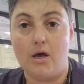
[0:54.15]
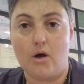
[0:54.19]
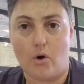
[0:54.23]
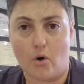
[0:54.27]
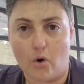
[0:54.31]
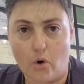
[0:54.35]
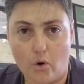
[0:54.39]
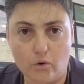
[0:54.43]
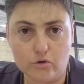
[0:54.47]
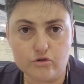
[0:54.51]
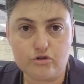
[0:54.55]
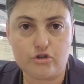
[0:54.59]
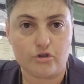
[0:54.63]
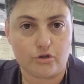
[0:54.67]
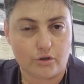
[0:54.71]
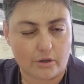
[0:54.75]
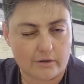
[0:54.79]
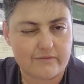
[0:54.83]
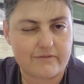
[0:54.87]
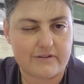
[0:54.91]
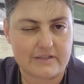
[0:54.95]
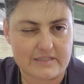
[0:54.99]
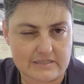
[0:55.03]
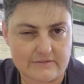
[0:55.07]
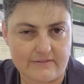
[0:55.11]
ou de
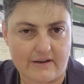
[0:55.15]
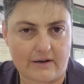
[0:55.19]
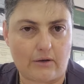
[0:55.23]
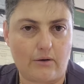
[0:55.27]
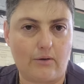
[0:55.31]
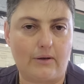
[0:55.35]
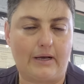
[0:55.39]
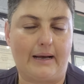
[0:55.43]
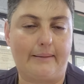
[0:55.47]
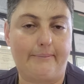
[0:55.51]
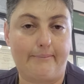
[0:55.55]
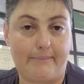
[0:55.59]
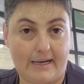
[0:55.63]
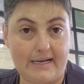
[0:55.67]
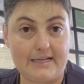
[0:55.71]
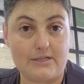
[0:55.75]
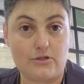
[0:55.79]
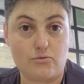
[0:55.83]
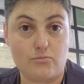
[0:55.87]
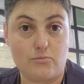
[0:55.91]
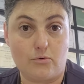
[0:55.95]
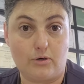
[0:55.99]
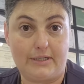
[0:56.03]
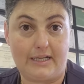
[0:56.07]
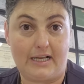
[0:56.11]
novo você vai colocar mais um
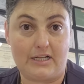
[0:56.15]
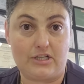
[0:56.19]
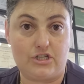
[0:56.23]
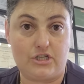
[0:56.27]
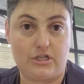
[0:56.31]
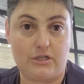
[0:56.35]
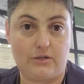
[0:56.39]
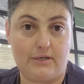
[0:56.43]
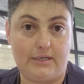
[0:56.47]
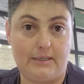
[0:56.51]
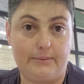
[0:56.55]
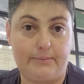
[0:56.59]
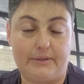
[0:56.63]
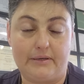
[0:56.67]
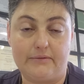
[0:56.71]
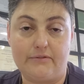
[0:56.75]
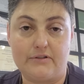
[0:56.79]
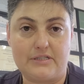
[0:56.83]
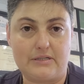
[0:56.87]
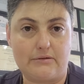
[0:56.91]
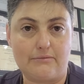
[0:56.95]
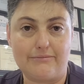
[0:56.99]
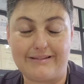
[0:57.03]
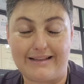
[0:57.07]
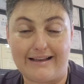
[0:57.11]
molhadinho ali, porque
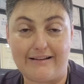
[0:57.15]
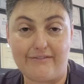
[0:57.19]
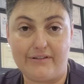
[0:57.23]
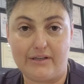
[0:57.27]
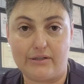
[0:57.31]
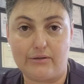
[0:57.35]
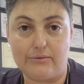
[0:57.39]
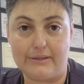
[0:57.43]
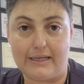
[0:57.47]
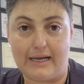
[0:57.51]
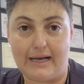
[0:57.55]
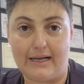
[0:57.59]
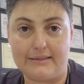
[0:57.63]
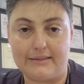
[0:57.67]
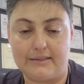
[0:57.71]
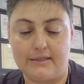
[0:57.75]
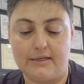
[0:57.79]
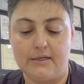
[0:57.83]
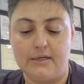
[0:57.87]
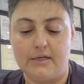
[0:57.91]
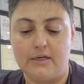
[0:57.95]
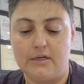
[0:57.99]
você não tá vendo nada.